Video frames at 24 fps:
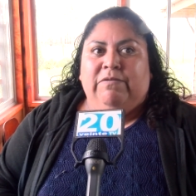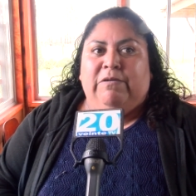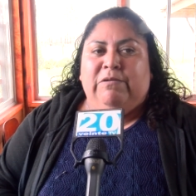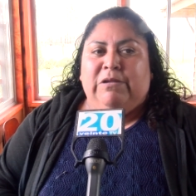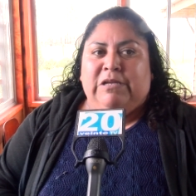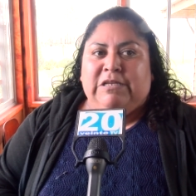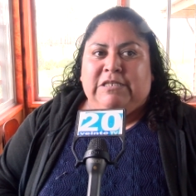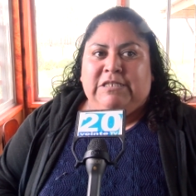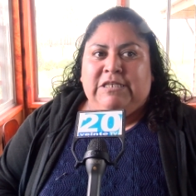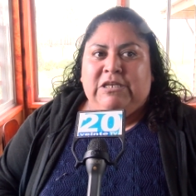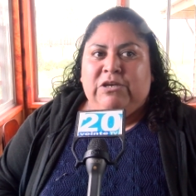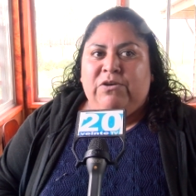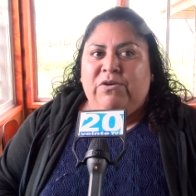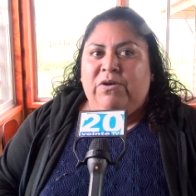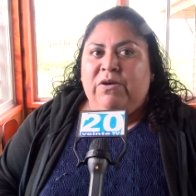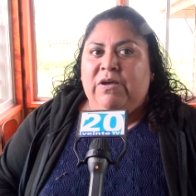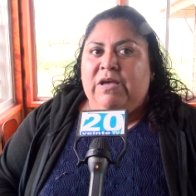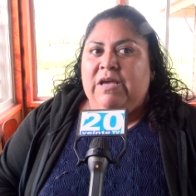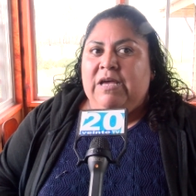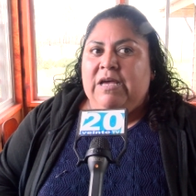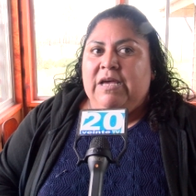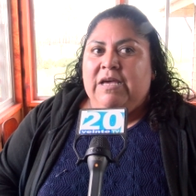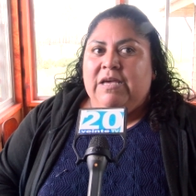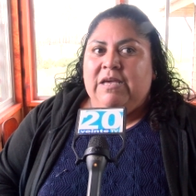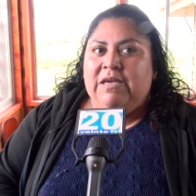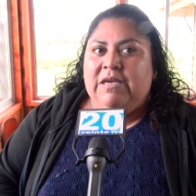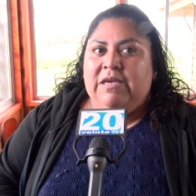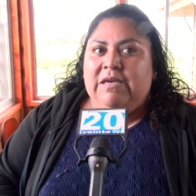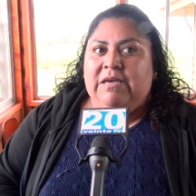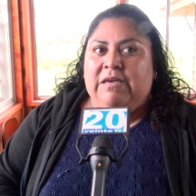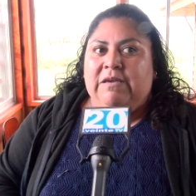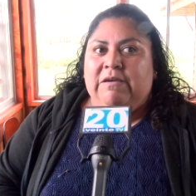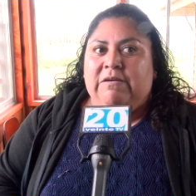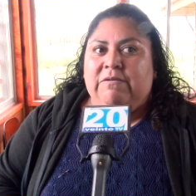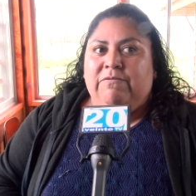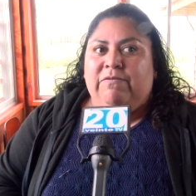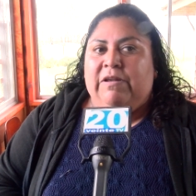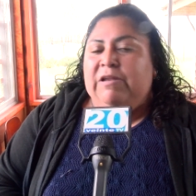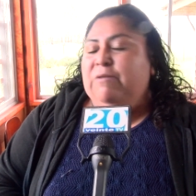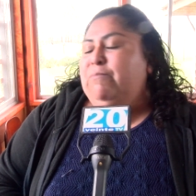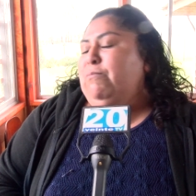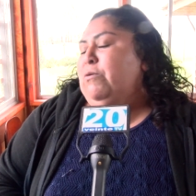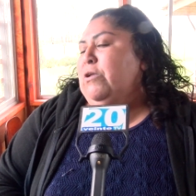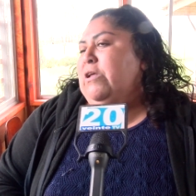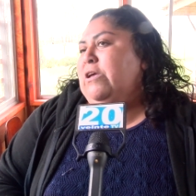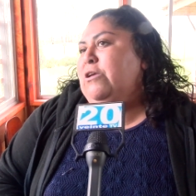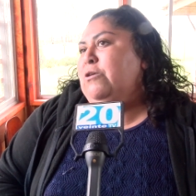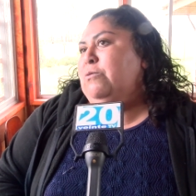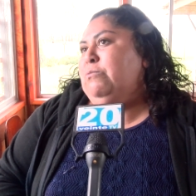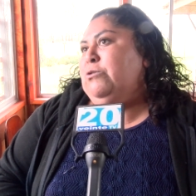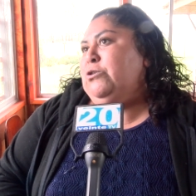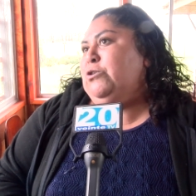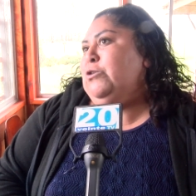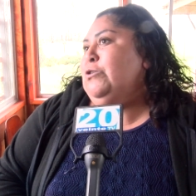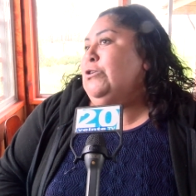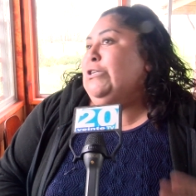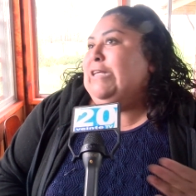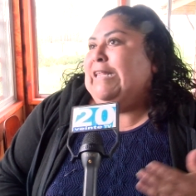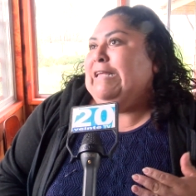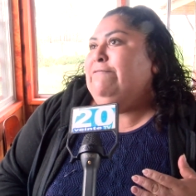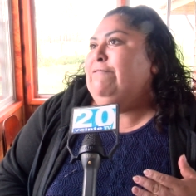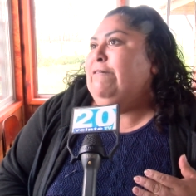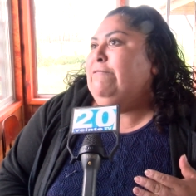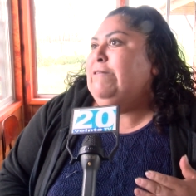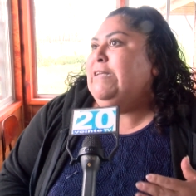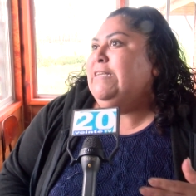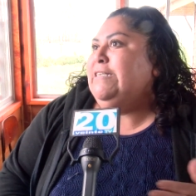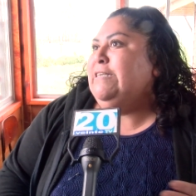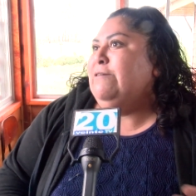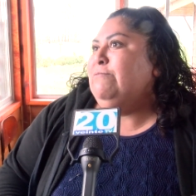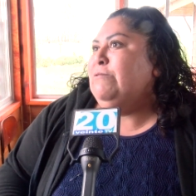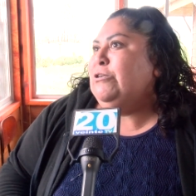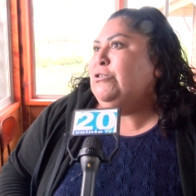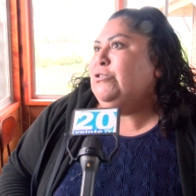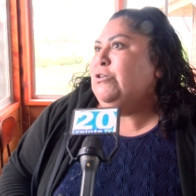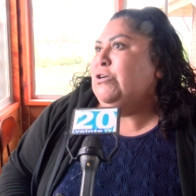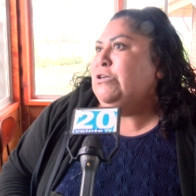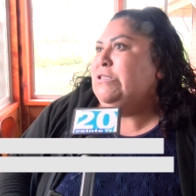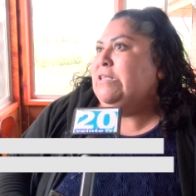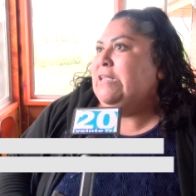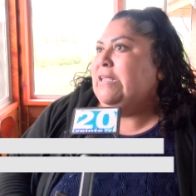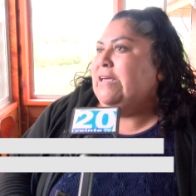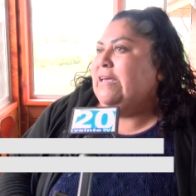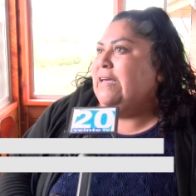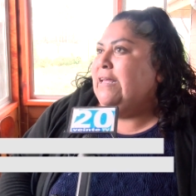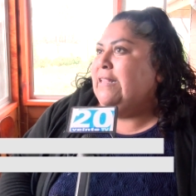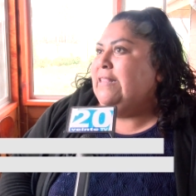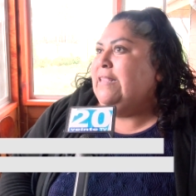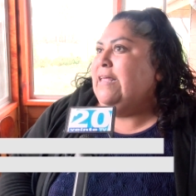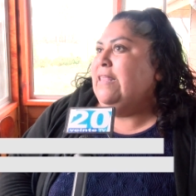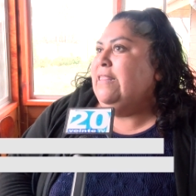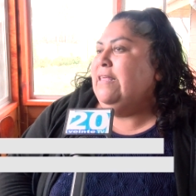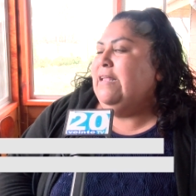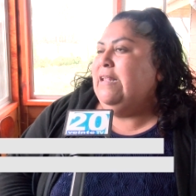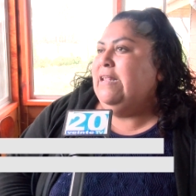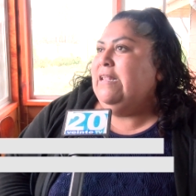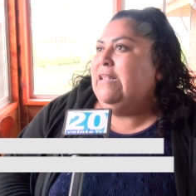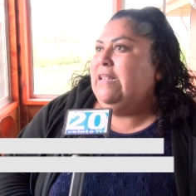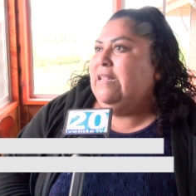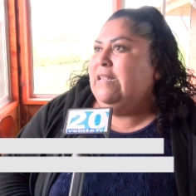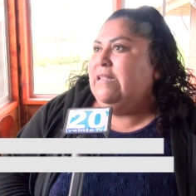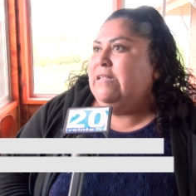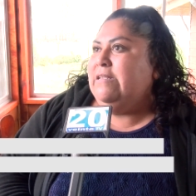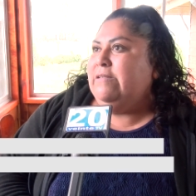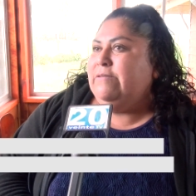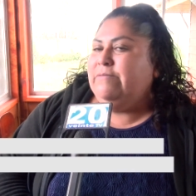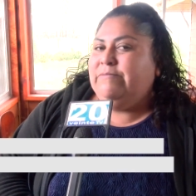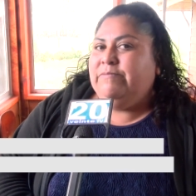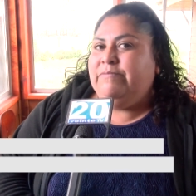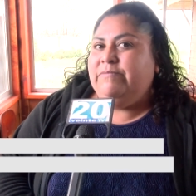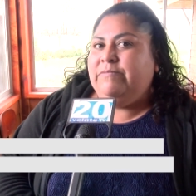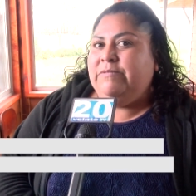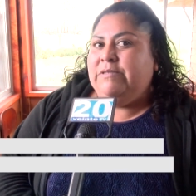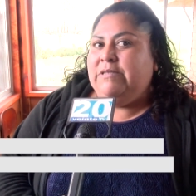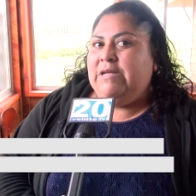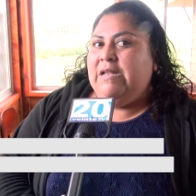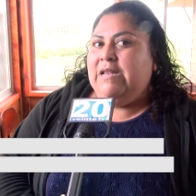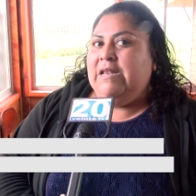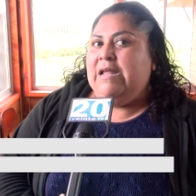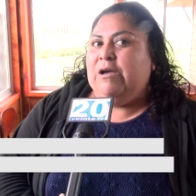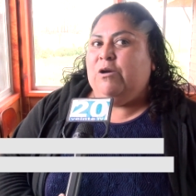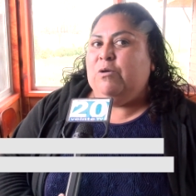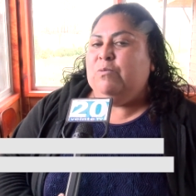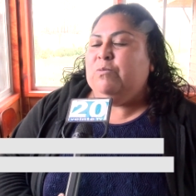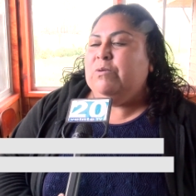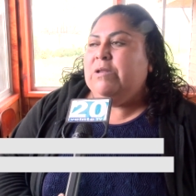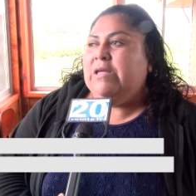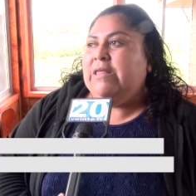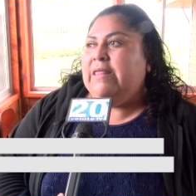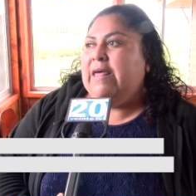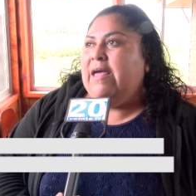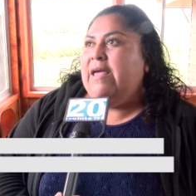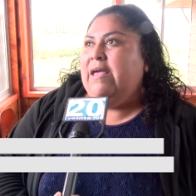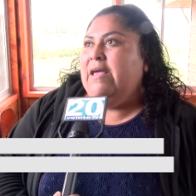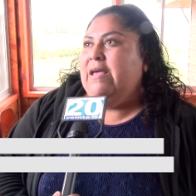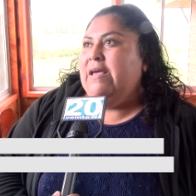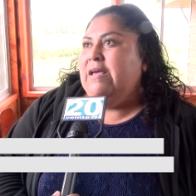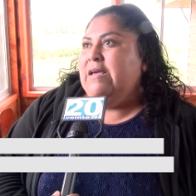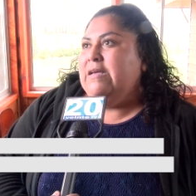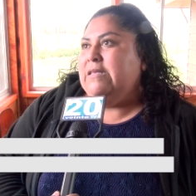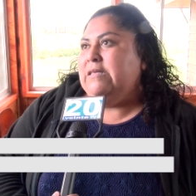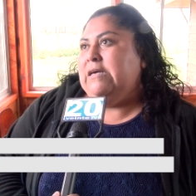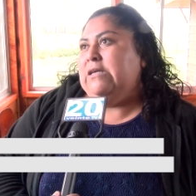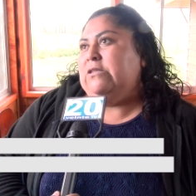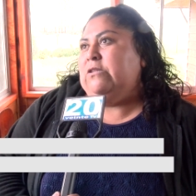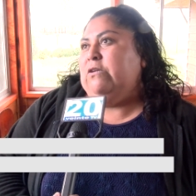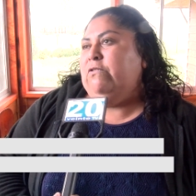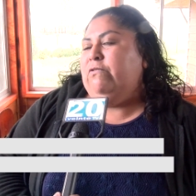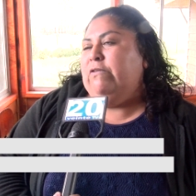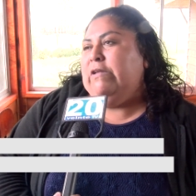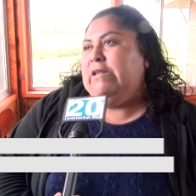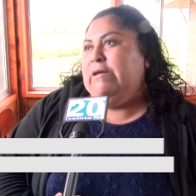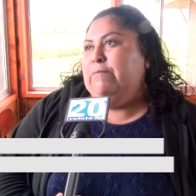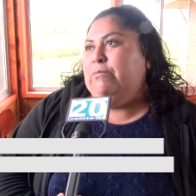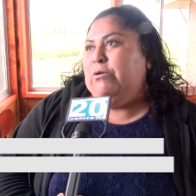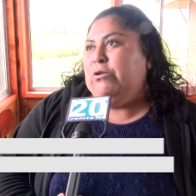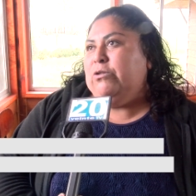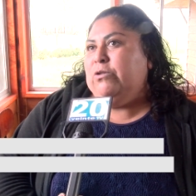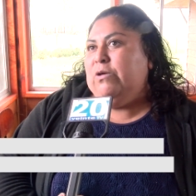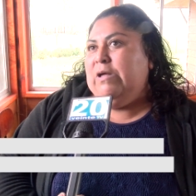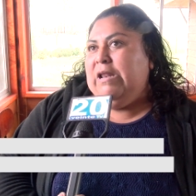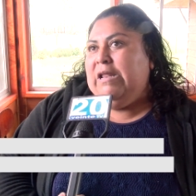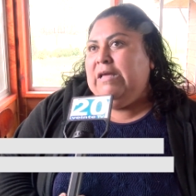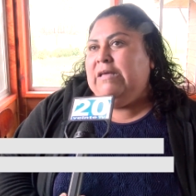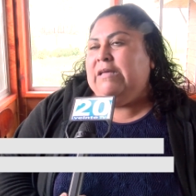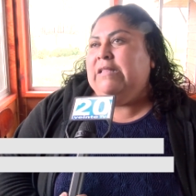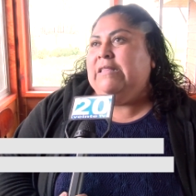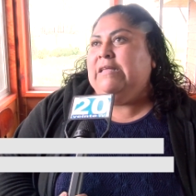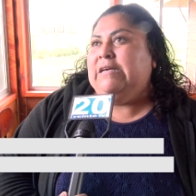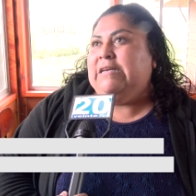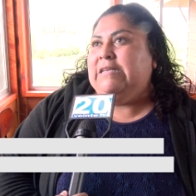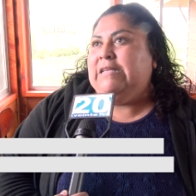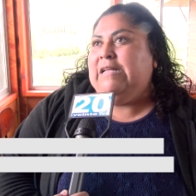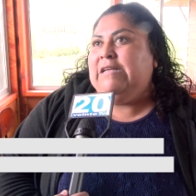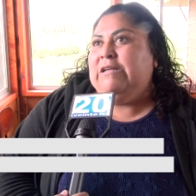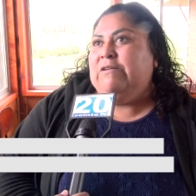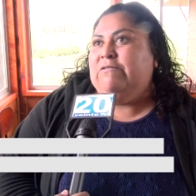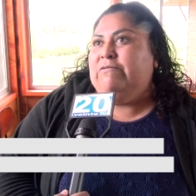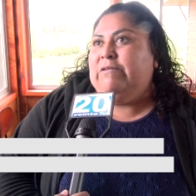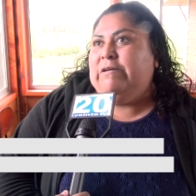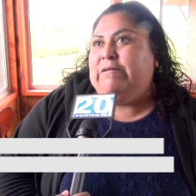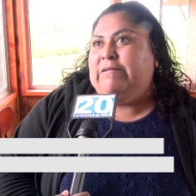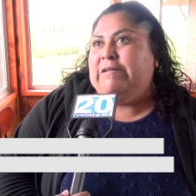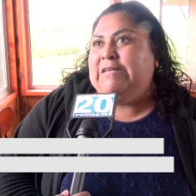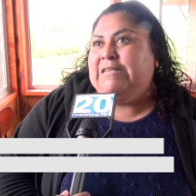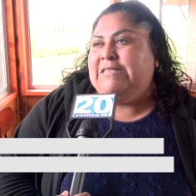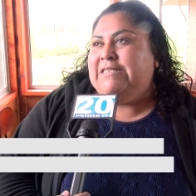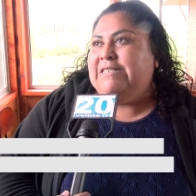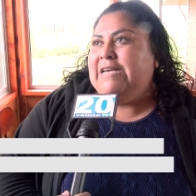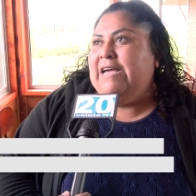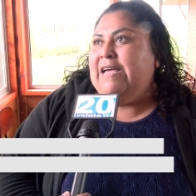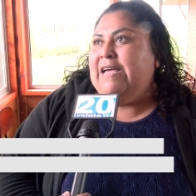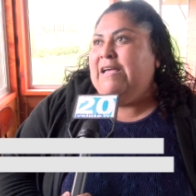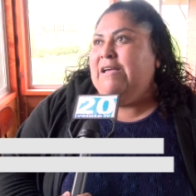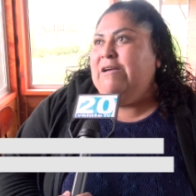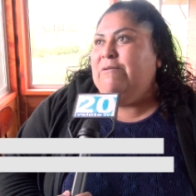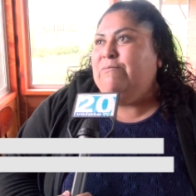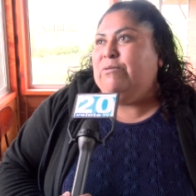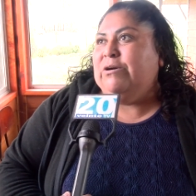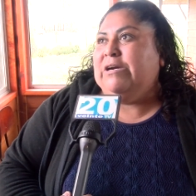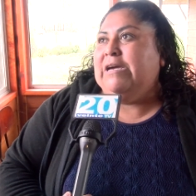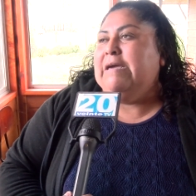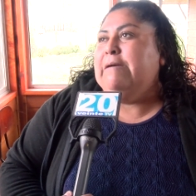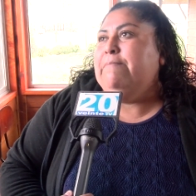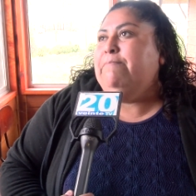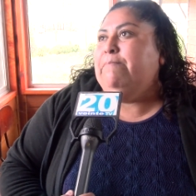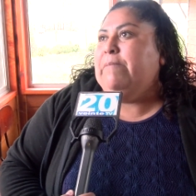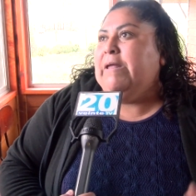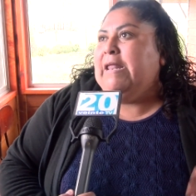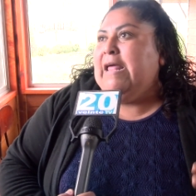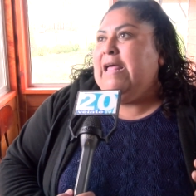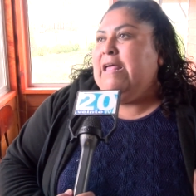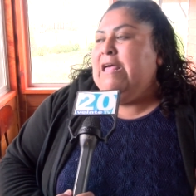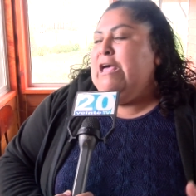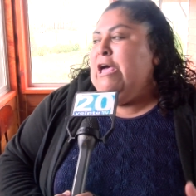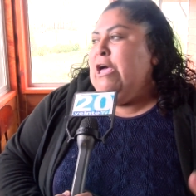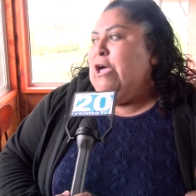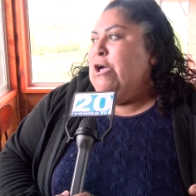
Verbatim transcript: favorecidos y feliz por ello, pues yo no salí favorecida, pero soy dirigente de la comunidad y estoy feliz por toda la gente que salieron favorecida, porque espera,